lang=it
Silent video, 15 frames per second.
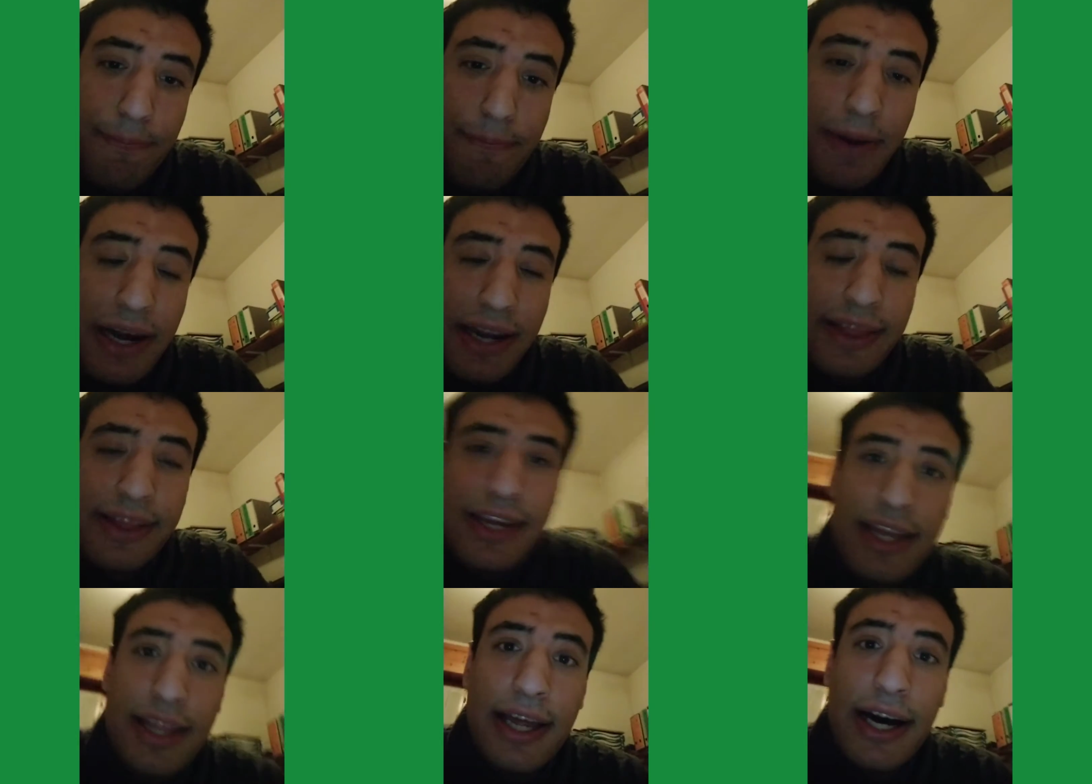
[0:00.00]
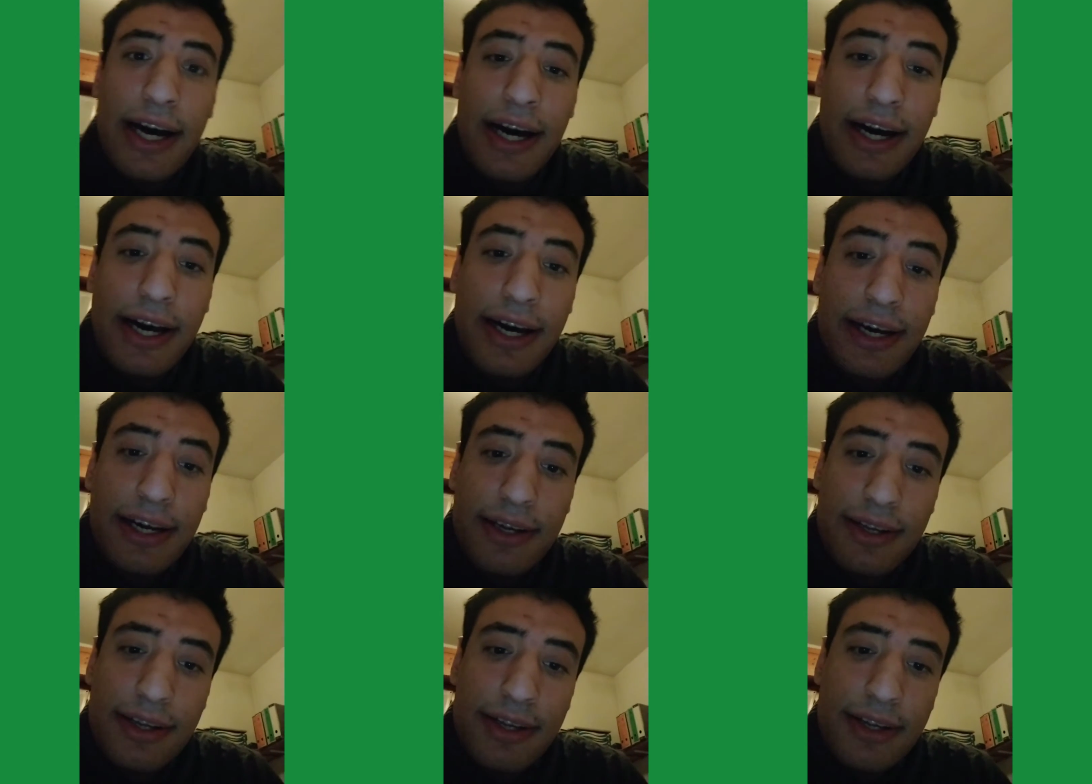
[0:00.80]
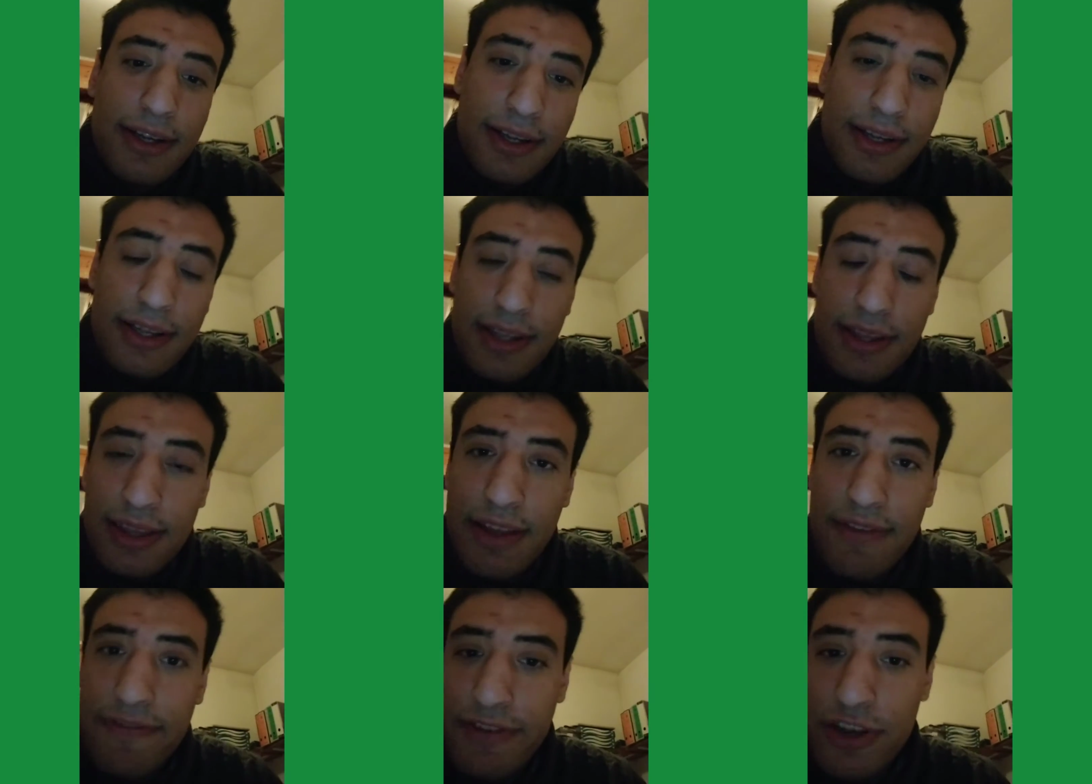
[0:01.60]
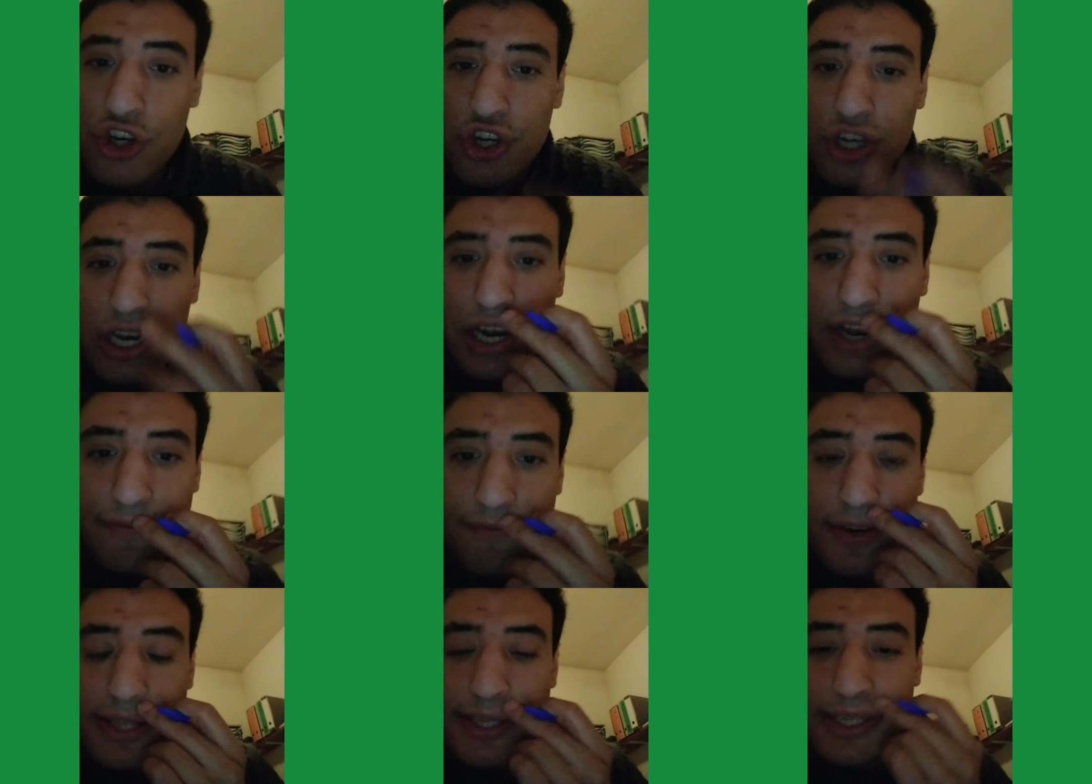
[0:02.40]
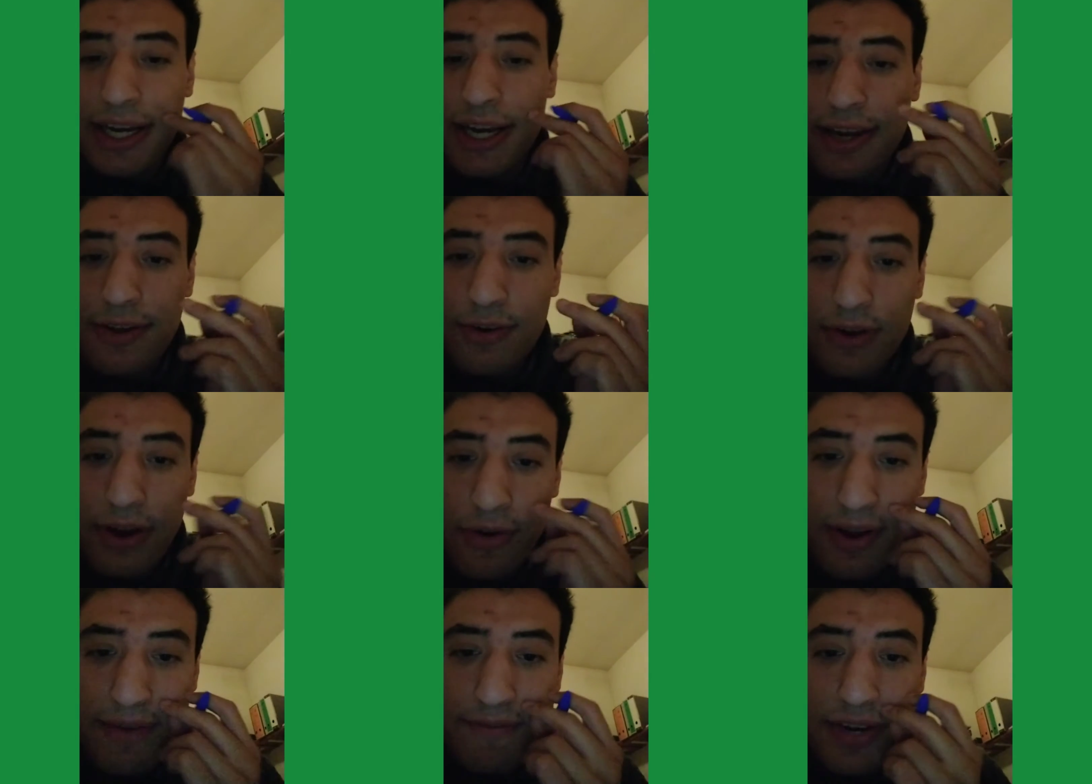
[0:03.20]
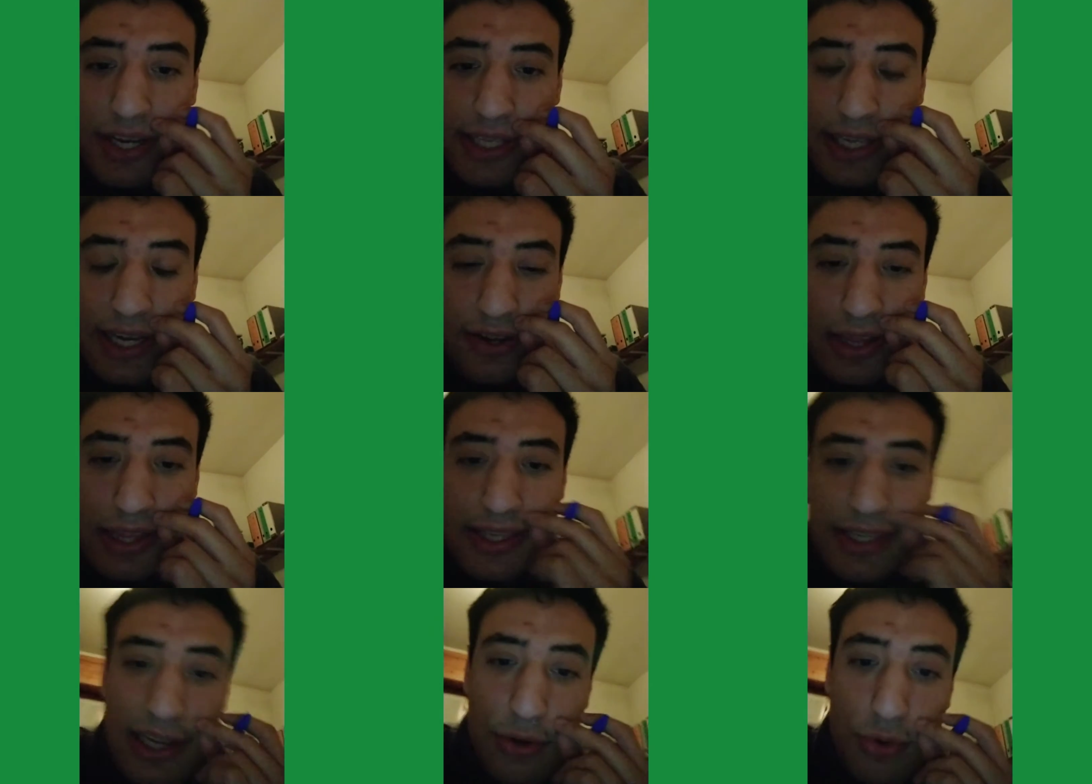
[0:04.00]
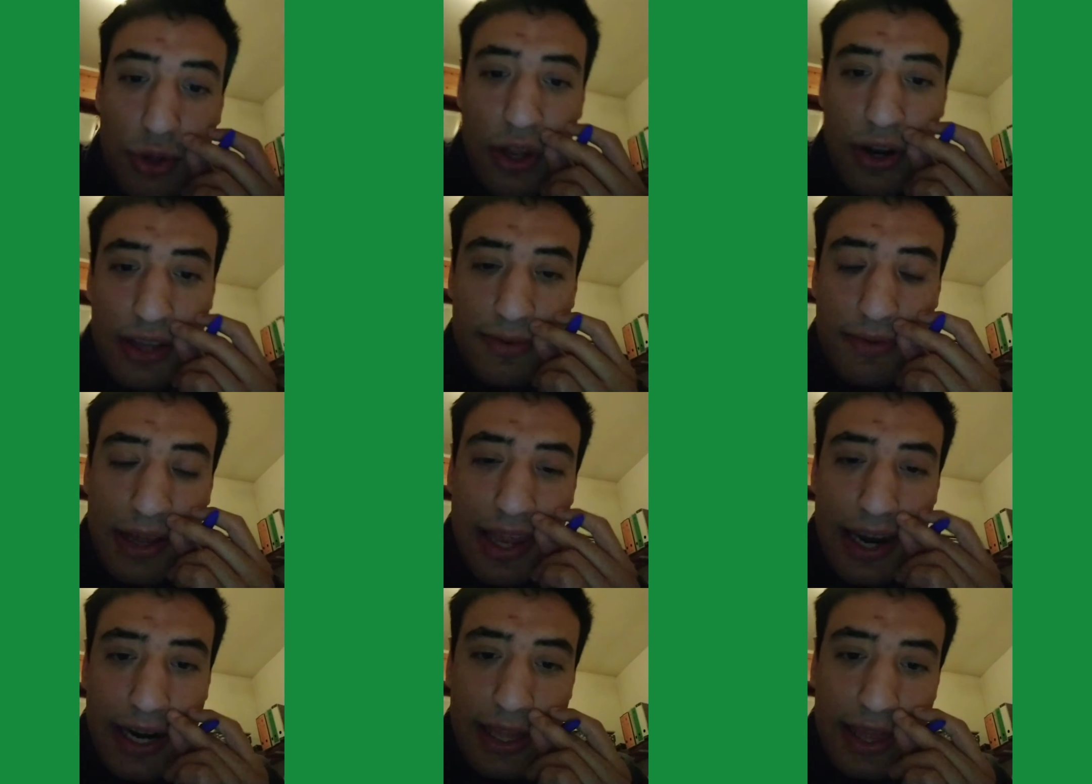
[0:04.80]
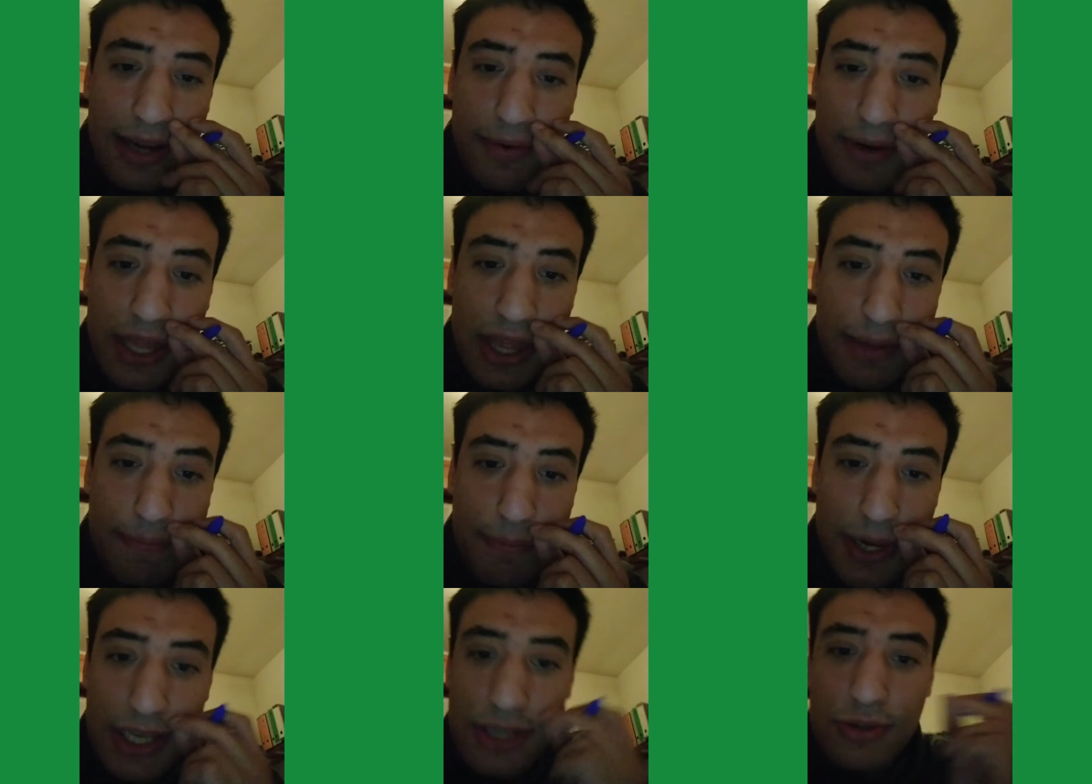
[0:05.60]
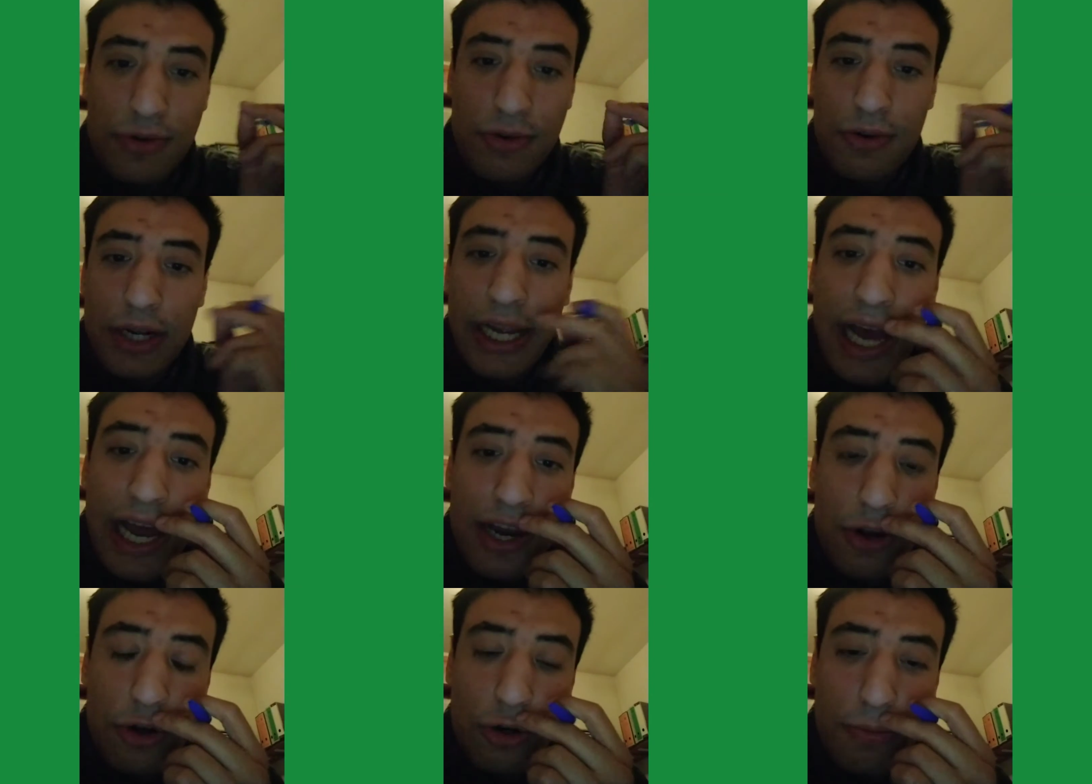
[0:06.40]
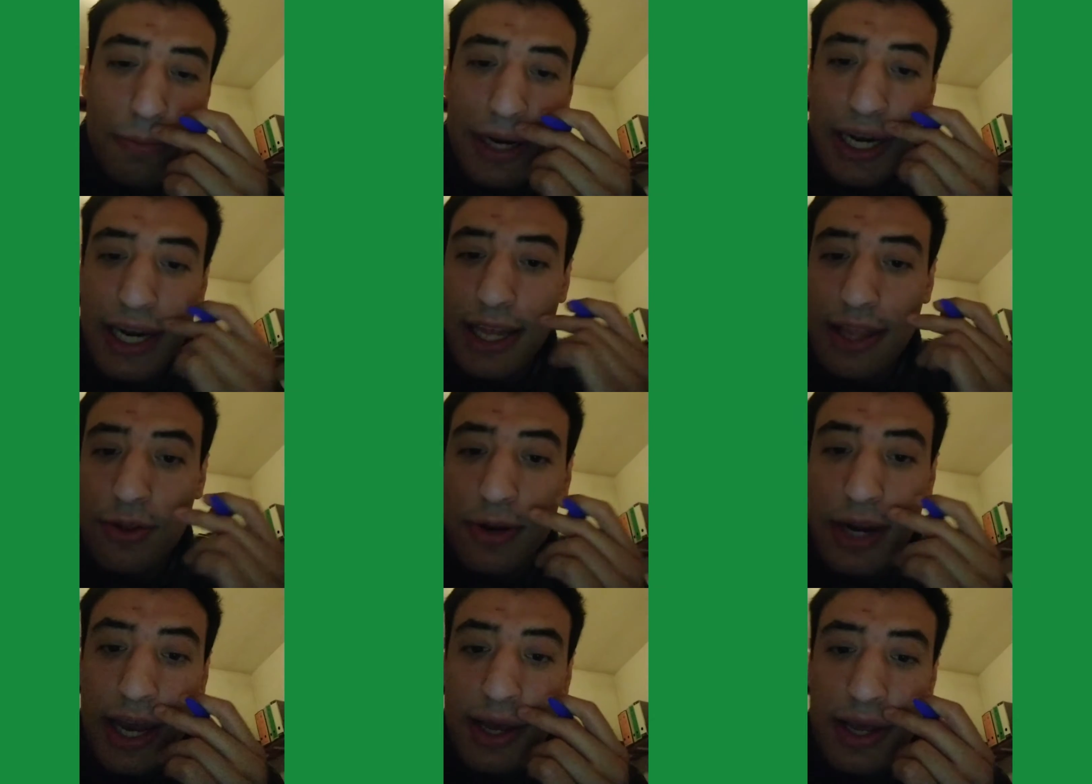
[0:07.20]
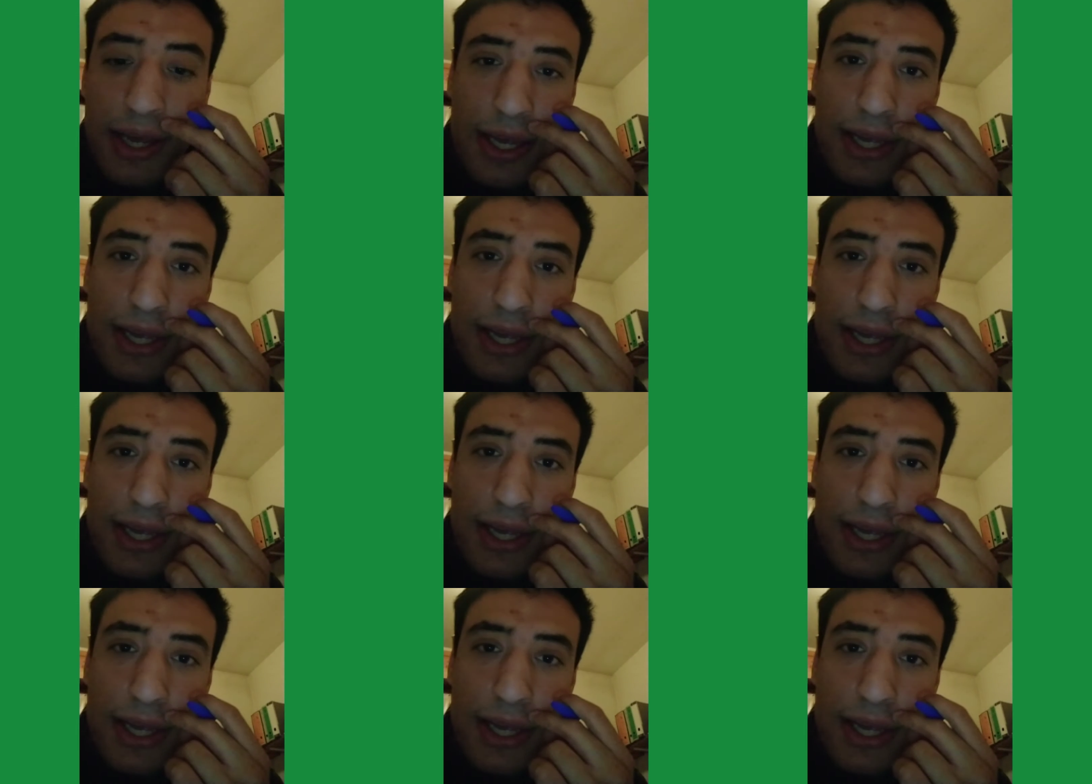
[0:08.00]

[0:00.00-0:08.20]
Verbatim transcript: partita difficile, l'avversario è un avversario in salute, una squadra che da quando ha preso Gallo come allenatore